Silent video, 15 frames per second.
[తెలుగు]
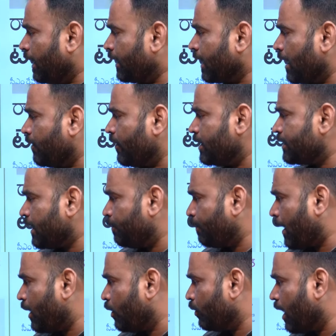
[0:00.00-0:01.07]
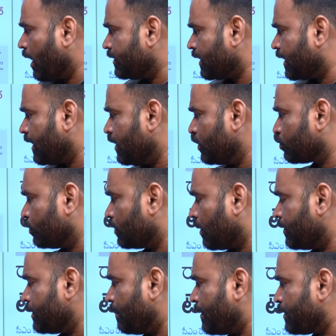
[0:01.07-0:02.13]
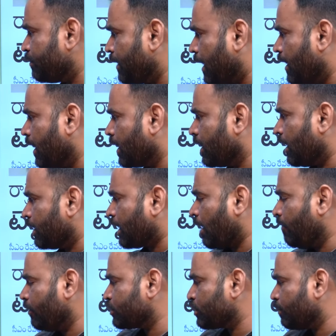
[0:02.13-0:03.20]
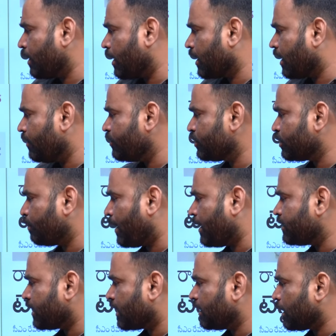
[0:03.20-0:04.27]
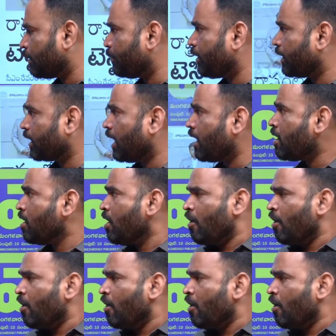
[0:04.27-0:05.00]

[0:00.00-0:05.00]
ఎన్ కన్వెన్షన్ పైన కూడా చర్యలు తీసుకుంటామని చెప్పేసి మీరు అన్నారు కదా టైం వచ్చినప్పుడు ఎన్ కన్వెన్షన్ పైన చర్యలు తప్పన్నారు కదా